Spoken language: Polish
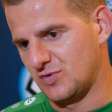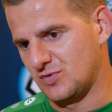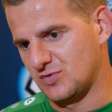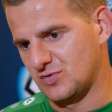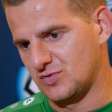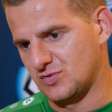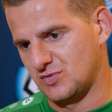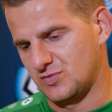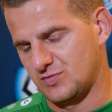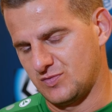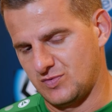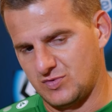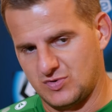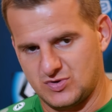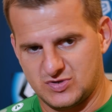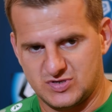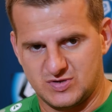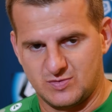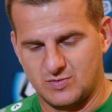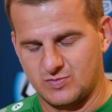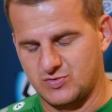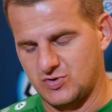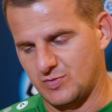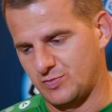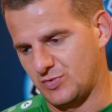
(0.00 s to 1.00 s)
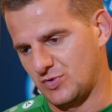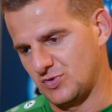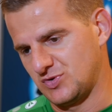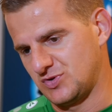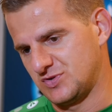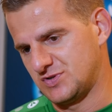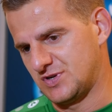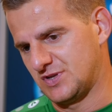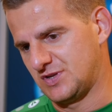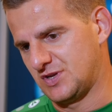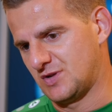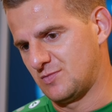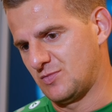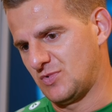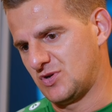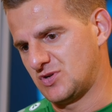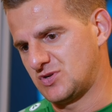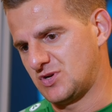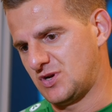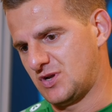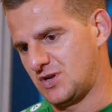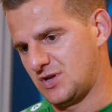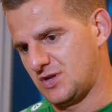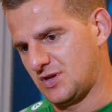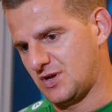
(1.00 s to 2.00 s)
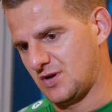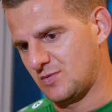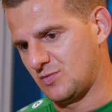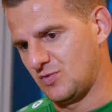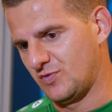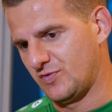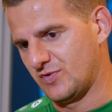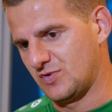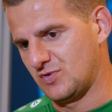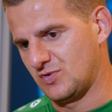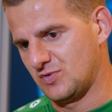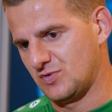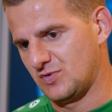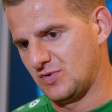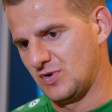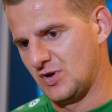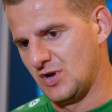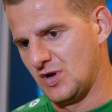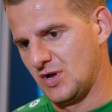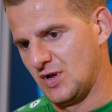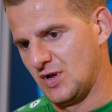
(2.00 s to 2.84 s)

no chcemy przeprosić za ten mecz, ale tak mówię, no